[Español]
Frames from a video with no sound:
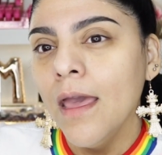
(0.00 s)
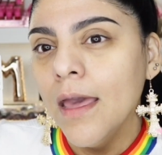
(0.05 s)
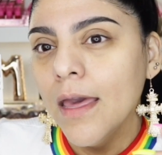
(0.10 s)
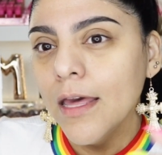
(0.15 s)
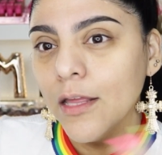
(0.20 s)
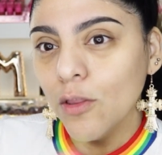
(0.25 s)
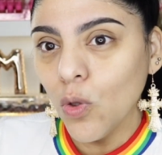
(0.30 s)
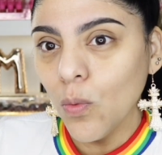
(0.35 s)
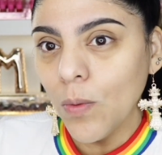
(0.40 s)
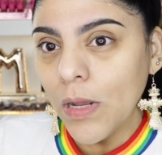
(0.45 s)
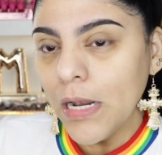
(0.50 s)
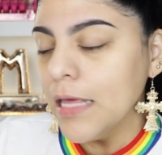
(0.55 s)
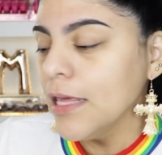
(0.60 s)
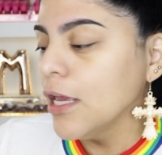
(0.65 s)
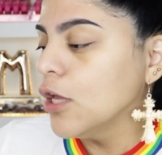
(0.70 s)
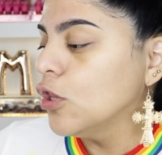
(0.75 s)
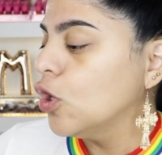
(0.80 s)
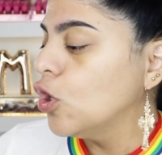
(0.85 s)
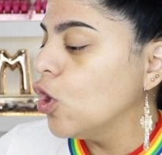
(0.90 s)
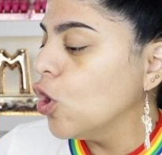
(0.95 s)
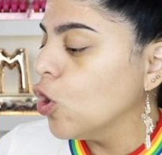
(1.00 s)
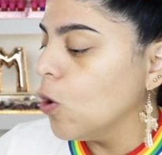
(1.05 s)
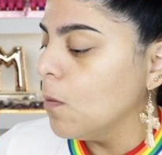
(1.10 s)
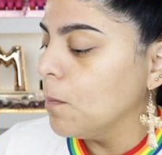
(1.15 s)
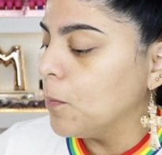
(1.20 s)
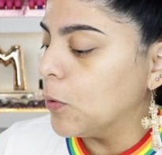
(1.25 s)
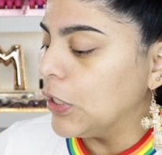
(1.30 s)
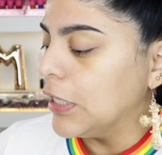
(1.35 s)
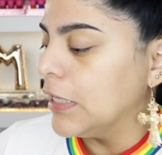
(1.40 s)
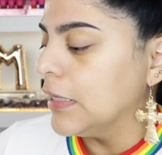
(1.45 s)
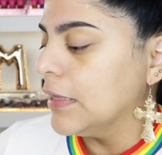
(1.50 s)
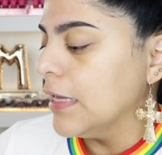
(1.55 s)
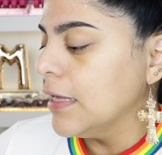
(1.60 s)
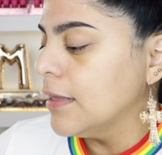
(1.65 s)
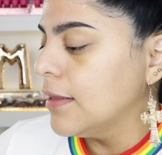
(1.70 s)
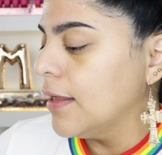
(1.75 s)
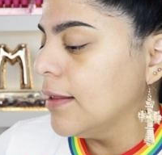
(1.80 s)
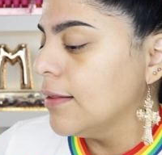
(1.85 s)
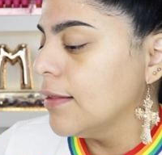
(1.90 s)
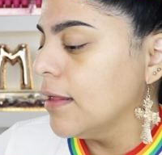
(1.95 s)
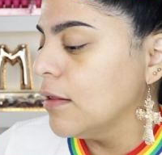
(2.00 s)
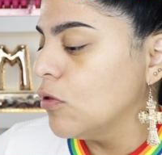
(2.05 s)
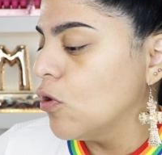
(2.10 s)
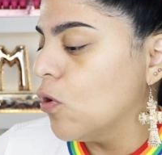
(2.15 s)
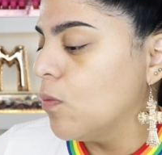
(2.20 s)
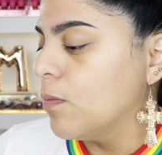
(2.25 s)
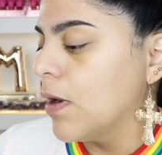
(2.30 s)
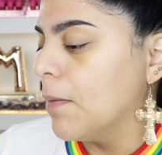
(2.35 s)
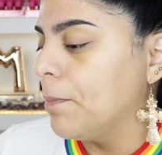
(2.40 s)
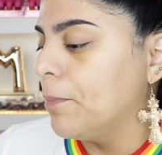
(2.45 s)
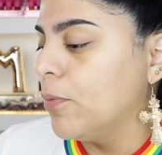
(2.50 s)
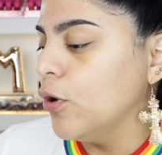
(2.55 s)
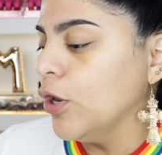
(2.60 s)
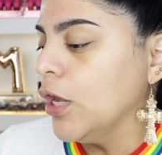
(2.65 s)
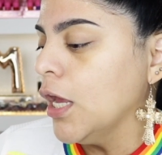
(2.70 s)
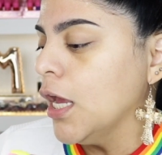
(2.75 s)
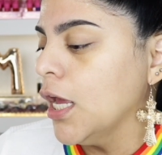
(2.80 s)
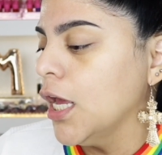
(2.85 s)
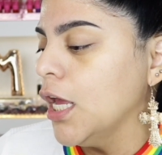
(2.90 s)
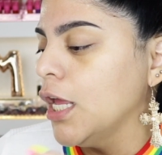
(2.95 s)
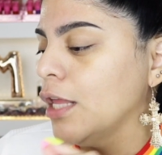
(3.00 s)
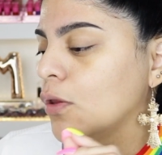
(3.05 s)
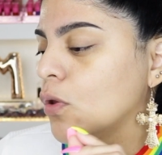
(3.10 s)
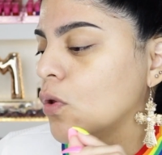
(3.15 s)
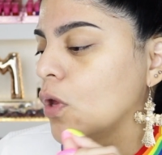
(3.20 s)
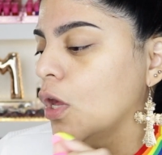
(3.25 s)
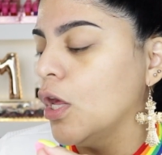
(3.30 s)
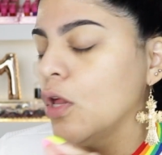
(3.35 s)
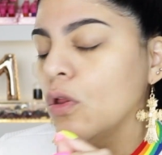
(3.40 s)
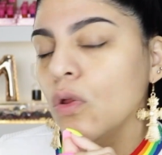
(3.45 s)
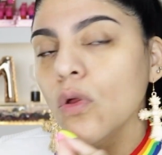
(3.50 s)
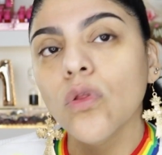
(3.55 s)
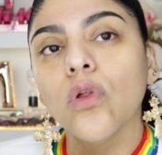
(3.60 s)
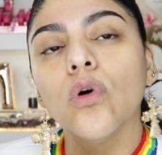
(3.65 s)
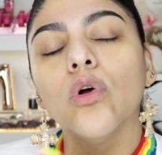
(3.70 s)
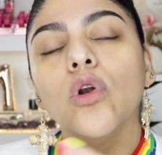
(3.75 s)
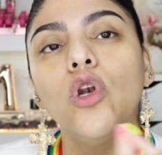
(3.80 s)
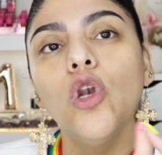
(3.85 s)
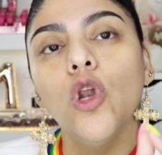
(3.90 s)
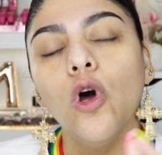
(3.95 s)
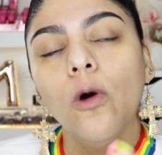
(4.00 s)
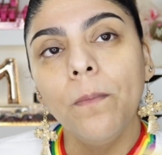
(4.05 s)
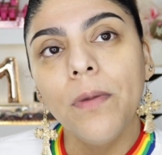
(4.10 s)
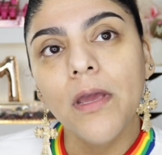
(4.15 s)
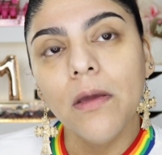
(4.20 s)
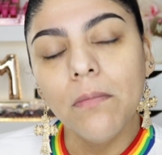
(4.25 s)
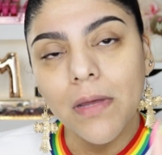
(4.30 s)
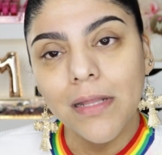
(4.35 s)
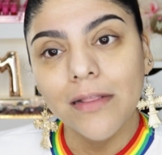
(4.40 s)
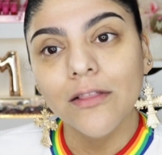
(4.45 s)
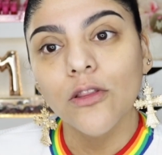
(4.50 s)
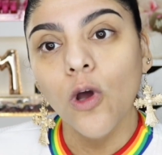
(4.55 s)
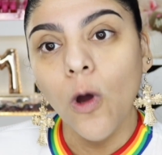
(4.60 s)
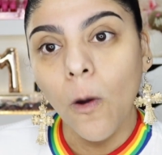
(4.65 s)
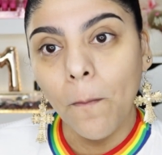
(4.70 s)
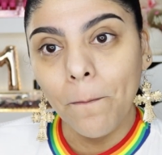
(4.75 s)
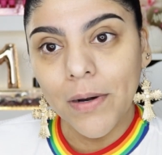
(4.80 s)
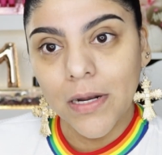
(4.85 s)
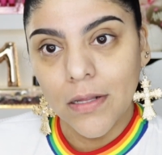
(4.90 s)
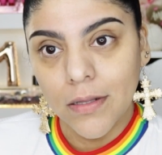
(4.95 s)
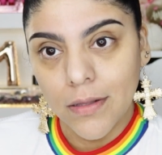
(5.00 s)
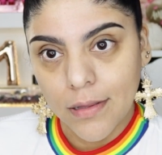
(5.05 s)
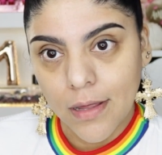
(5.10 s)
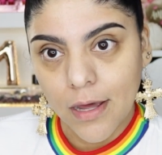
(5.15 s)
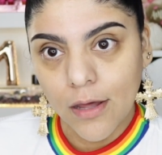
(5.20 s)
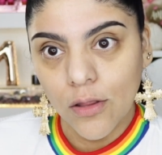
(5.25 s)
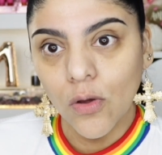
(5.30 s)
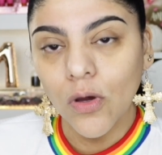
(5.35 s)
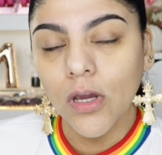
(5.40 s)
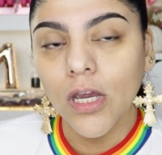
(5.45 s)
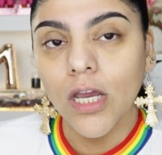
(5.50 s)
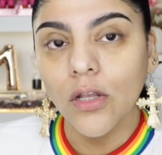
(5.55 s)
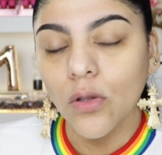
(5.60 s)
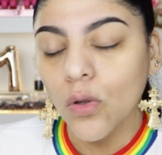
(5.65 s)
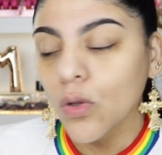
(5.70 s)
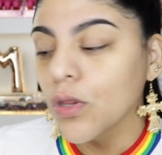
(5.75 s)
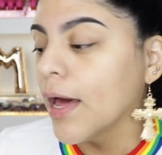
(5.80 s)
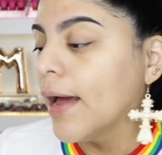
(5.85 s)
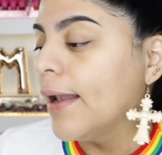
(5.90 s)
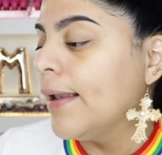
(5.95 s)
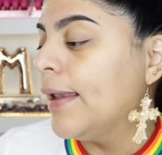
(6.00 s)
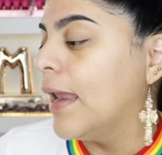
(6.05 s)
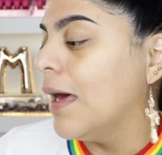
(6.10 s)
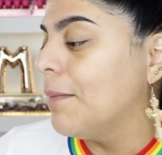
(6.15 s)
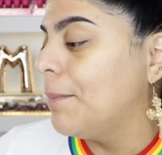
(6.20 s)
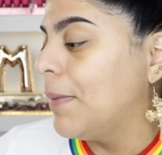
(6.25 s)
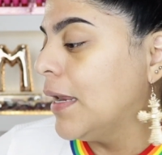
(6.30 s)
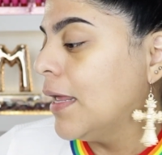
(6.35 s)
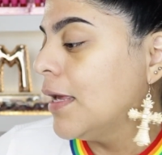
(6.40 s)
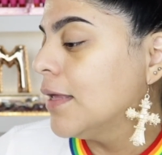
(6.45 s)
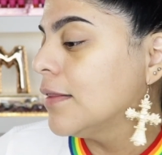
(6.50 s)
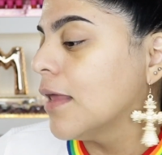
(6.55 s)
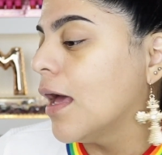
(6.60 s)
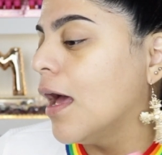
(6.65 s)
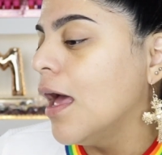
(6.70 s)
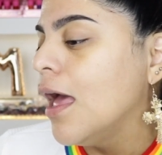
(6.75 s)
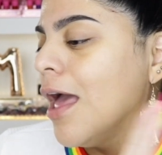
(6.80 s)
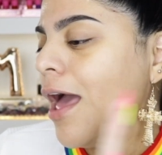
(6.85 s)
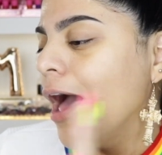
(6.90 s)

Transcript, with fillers: Estuve leyendo los componentes de esa sombra porque esos son los pigmentos prensados que nos da la paleta.